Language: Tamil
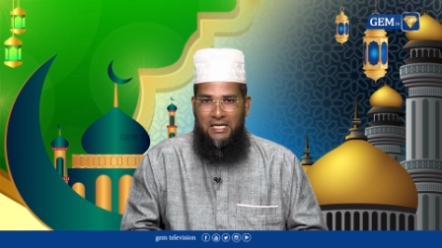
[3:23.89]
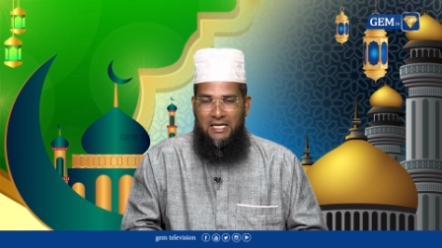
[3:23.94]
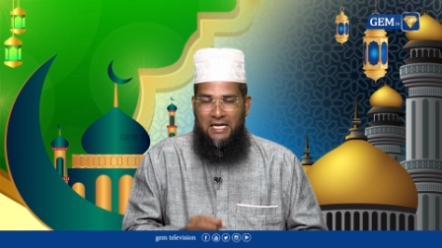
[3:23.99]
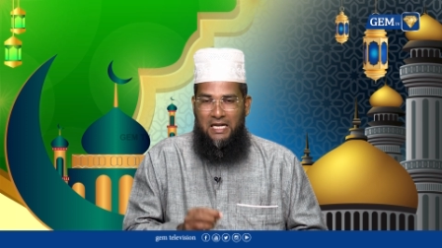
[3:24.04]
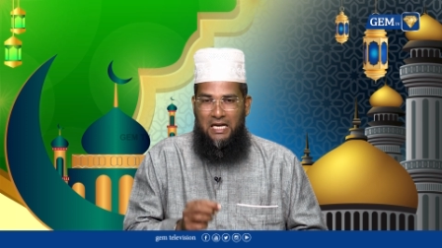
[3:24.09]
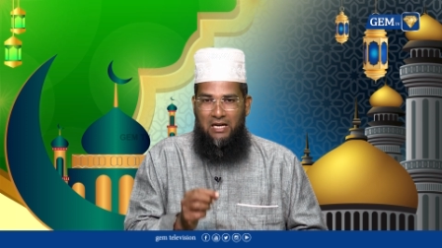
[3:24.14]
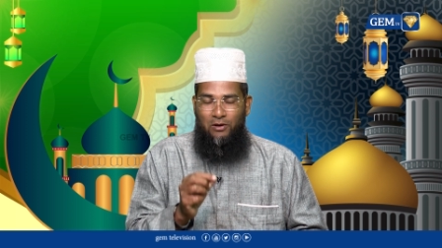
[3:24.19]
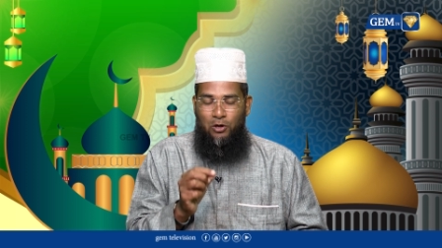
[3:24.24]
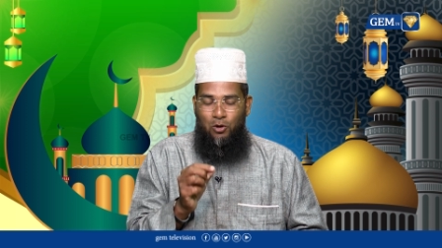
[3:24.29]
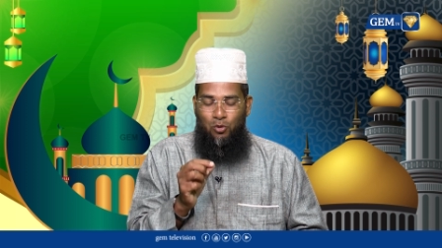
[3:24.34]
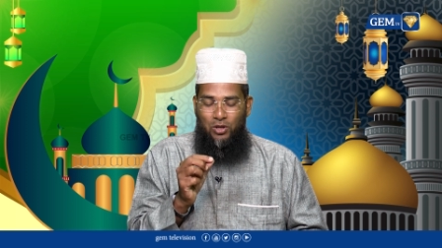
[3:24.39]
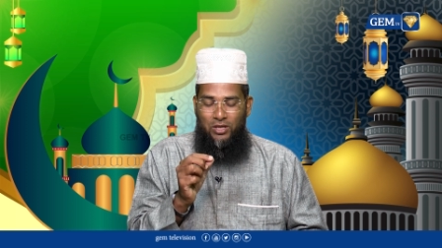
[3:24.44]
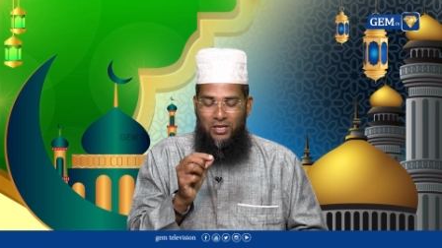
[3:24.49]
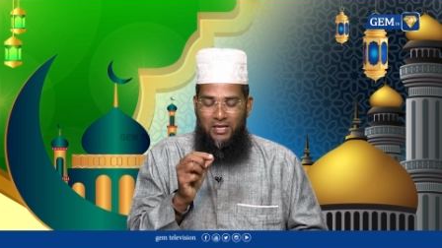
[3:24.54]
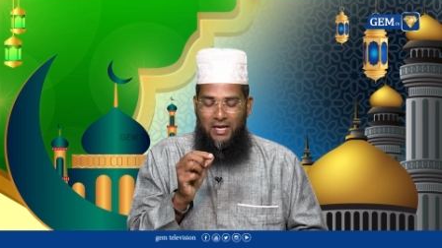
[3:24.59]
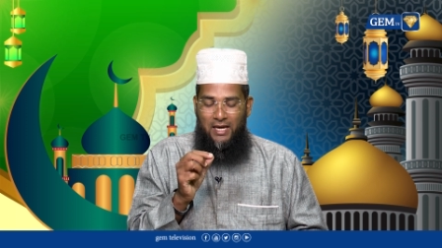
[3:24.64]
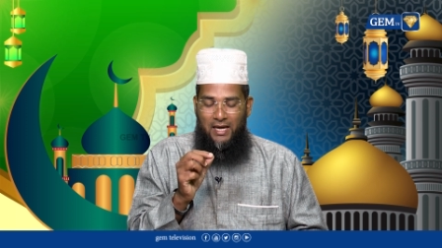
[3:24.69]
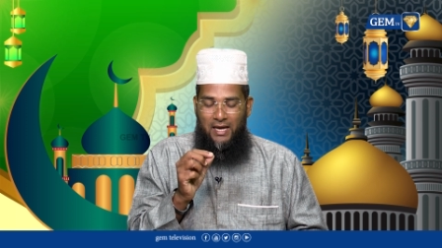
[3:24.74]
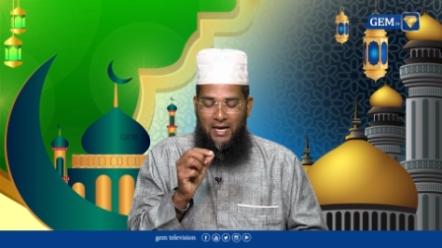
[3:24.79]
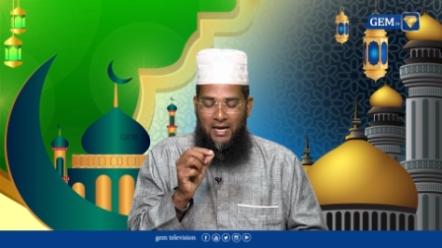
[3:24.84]

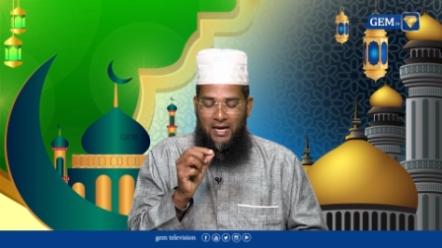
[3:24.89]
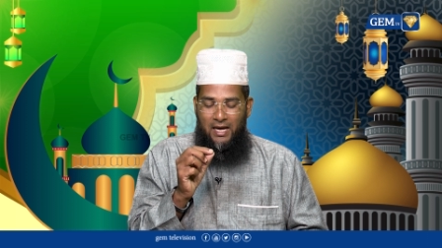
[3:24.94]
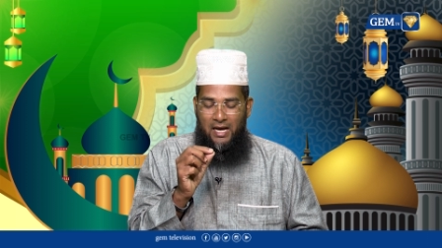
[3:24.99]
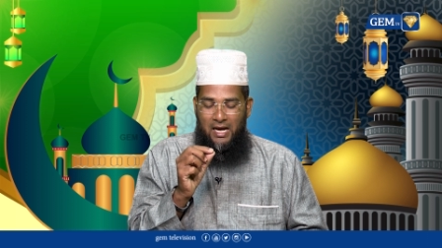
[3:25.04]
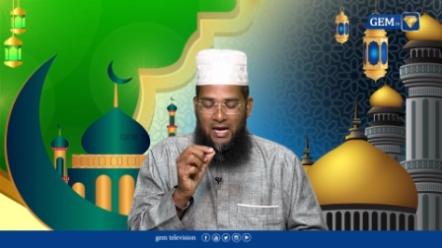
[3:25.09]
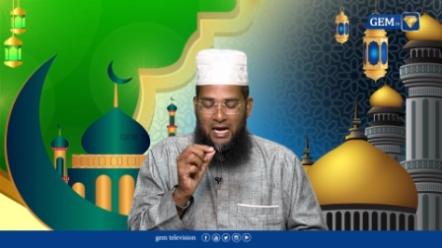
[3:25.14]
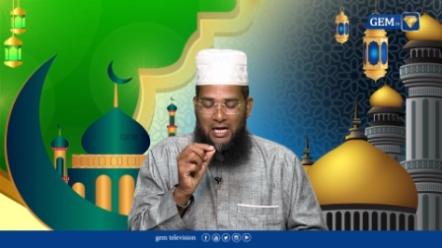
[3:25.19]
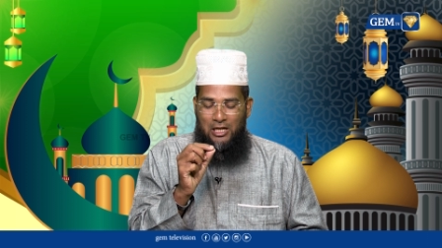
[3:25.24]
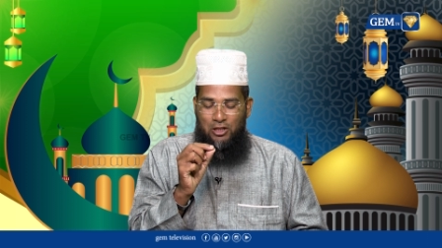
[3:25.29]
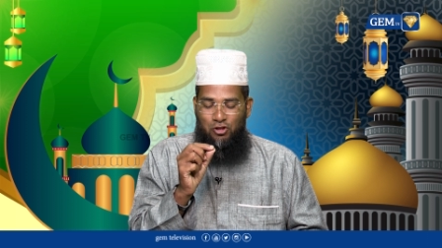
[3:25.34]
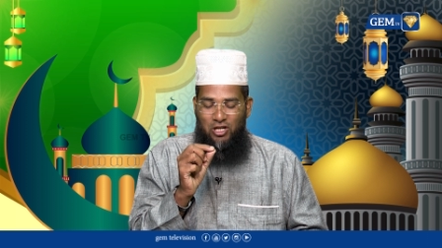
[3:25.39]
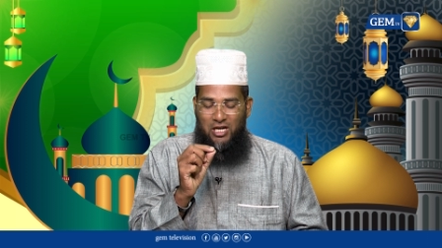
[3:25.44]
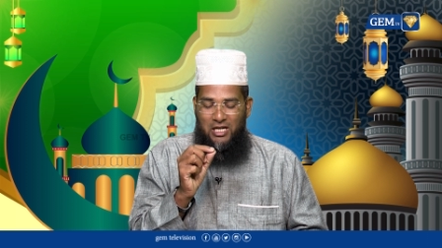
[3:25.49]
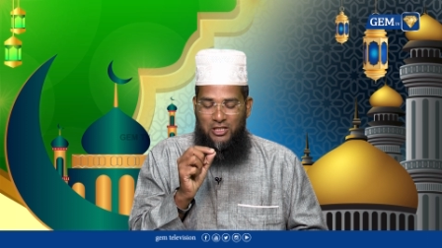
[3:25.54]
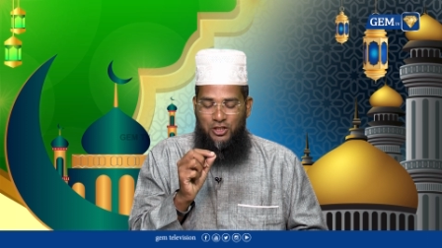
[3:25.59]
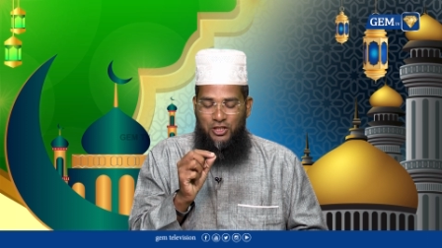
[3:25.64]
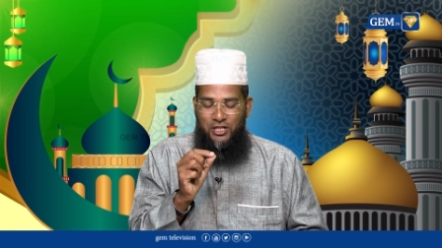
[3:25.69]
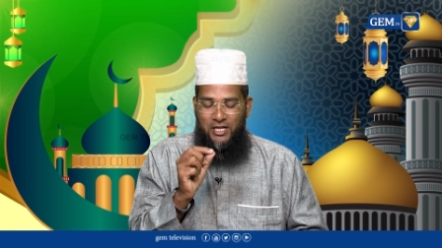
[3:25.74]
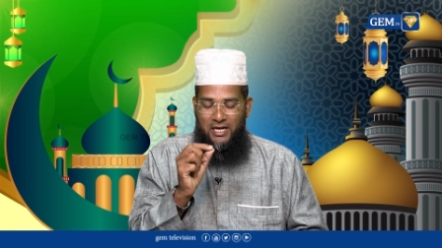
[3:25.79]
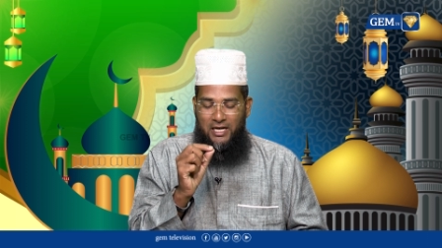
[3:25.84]
இறைவனுடைய
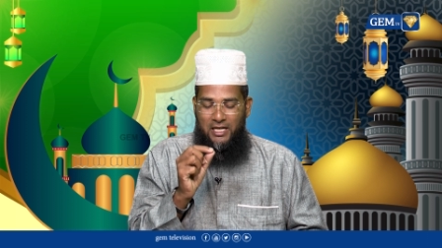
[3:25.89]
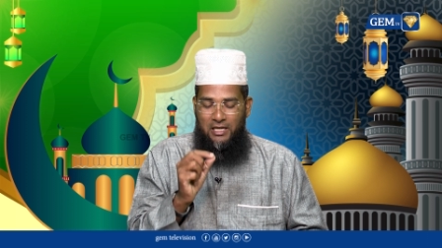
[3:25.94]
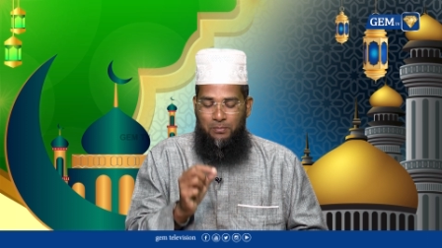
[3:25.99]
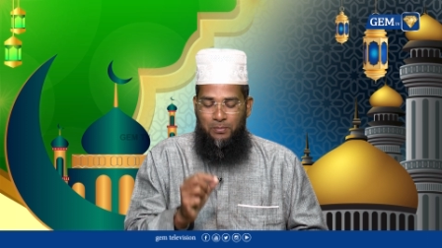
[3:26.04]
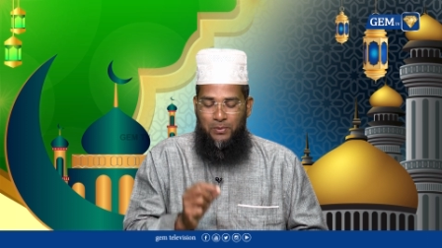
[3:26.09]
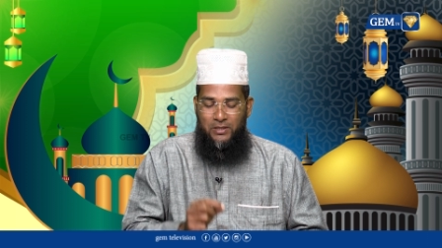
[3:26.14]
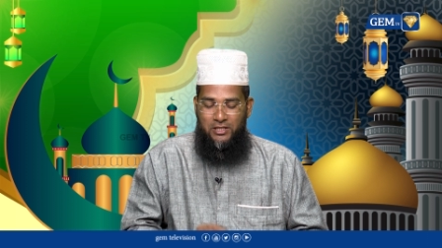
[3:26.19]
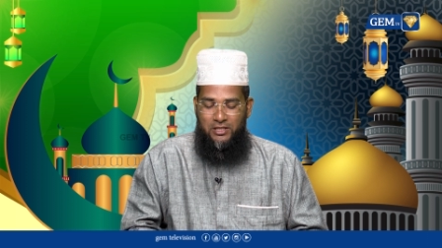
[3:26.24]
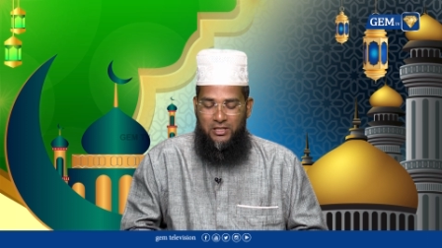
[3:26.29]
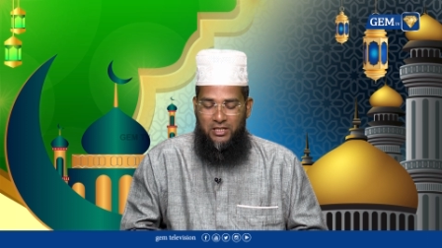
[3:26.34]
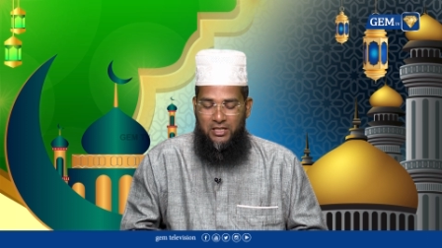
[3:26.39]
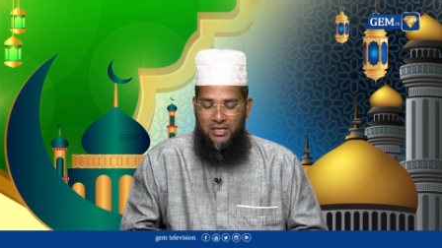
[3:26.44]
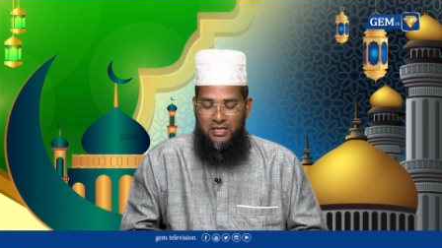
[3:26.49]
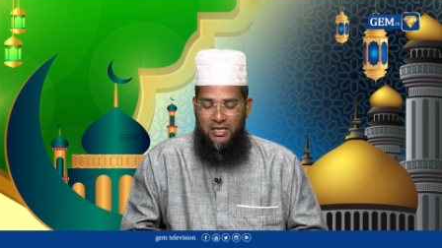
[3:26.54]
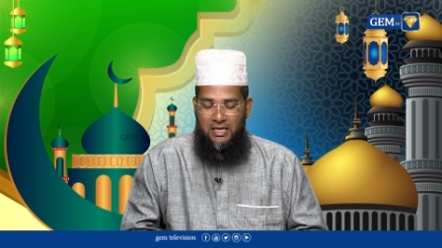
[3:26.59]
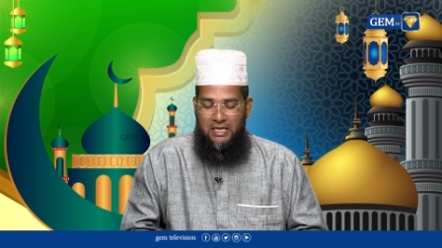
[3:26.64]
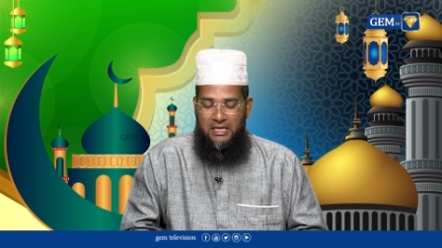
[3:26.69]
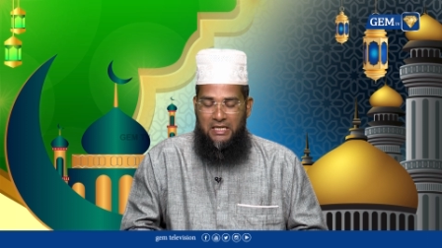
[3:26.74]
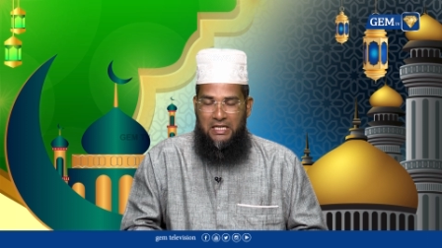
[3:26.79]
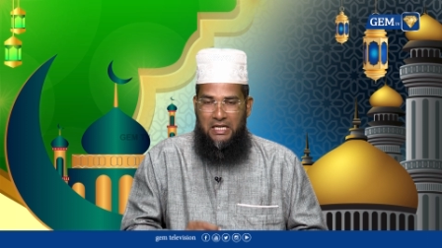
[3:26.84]
அத்தாட்சிகளை பற்றி
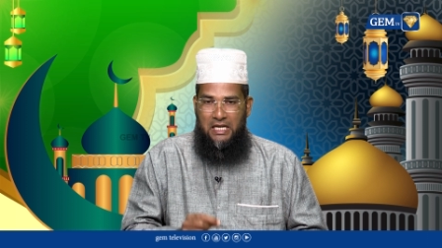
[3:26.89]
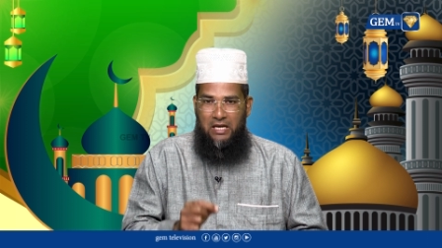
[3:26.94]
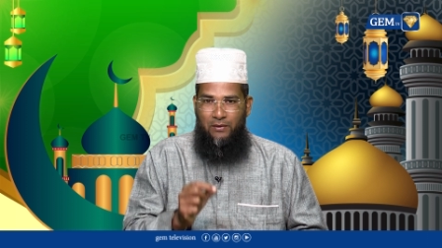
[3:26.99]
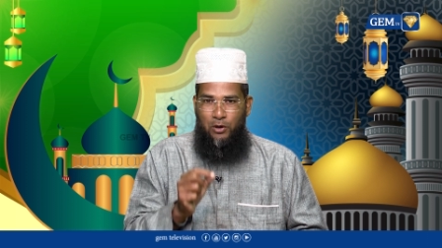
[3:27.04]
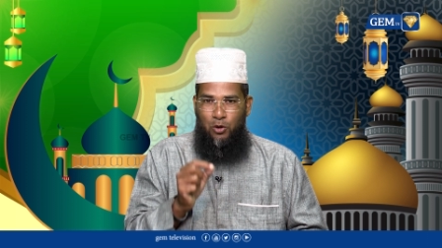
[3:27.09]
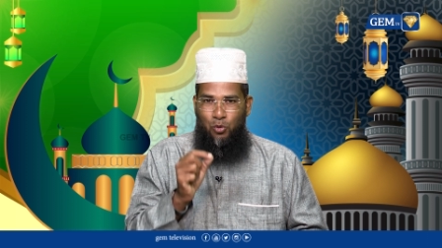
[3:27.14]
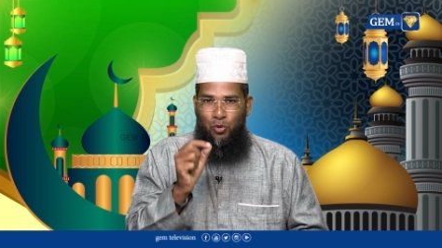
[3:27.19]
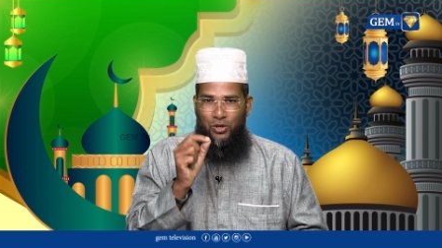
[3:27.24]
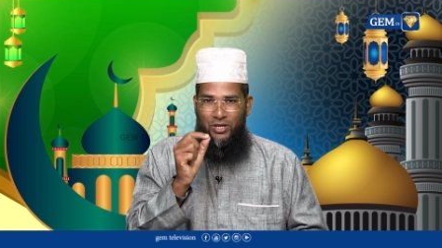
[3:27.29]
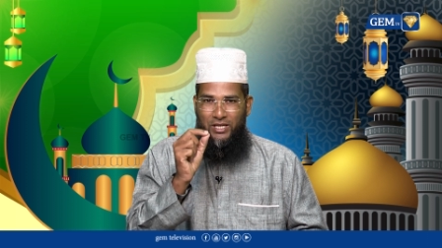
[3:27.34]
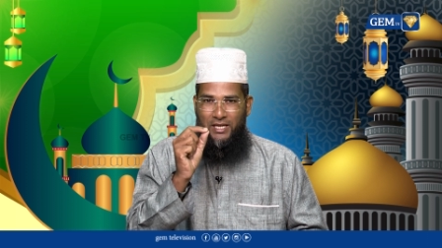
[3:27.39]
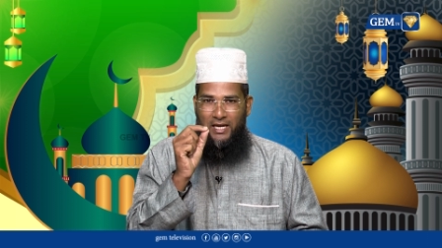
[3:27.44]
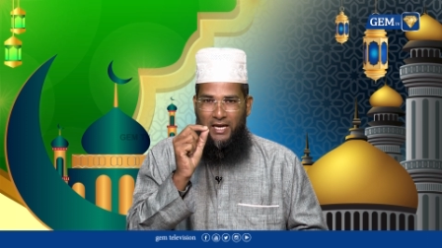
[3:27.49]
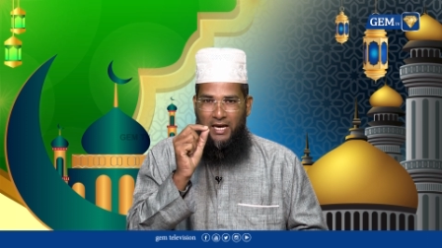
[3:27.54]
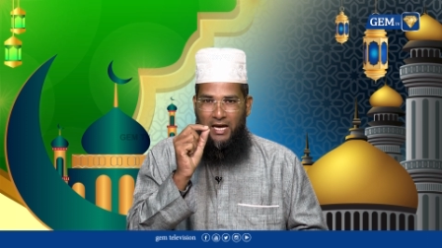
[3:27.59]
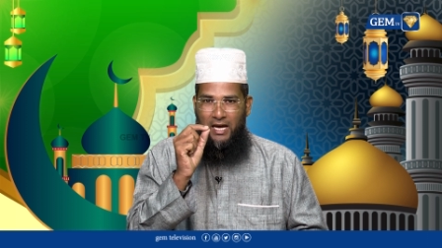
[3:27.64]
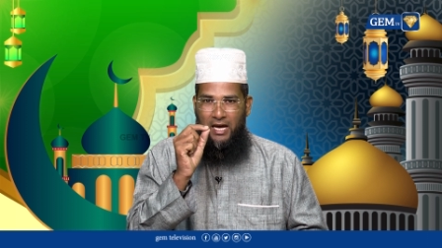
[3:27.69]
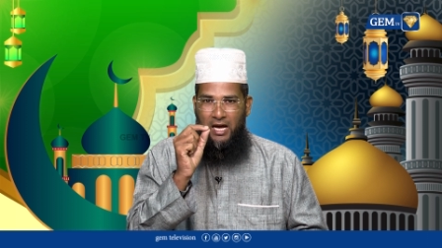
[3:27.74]
இறைவனுடைய